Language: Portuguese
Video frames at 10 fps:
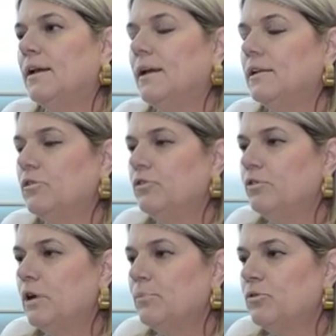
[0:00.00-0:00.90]
Né? Então,
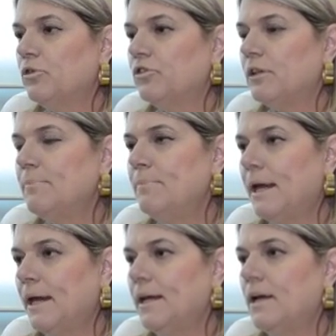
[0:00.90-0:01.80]
divulgamos hoje
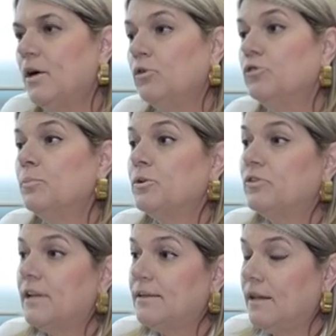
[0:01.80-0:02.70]
também os
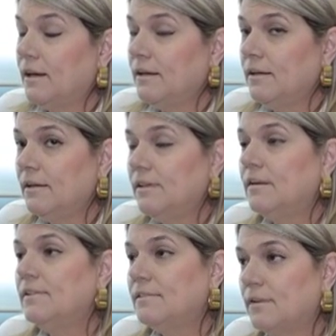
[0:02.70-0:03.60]
números da dengue,
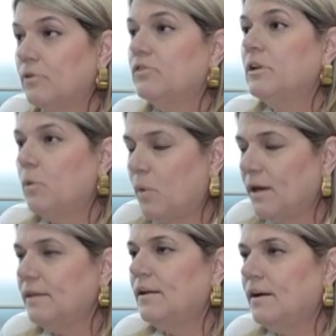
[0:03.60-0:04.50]
que são
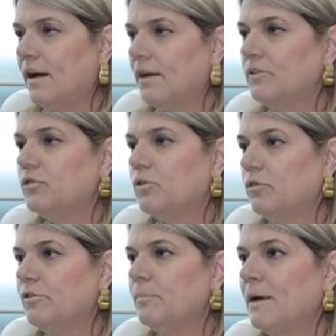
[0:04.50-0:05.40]
50 casos
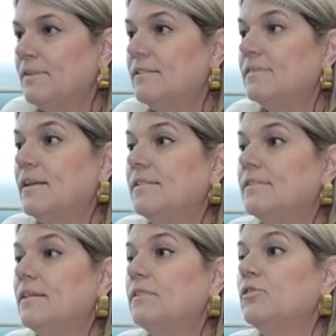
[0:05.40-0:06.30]
confirmados e
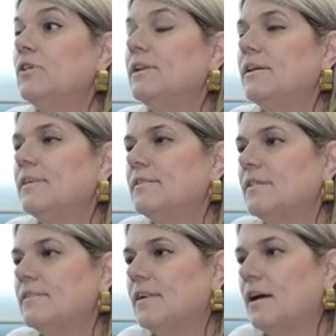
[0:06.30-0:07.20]

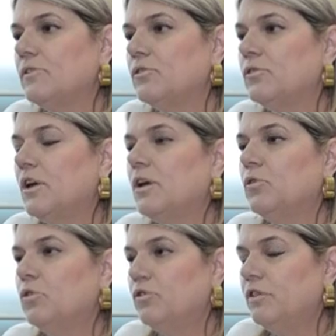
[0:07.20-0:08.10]
786 casos
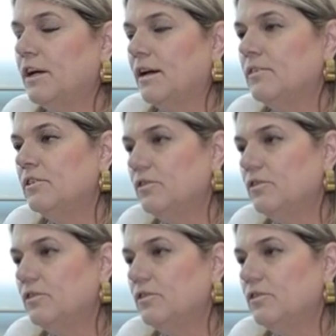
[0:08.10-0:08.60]
notificados.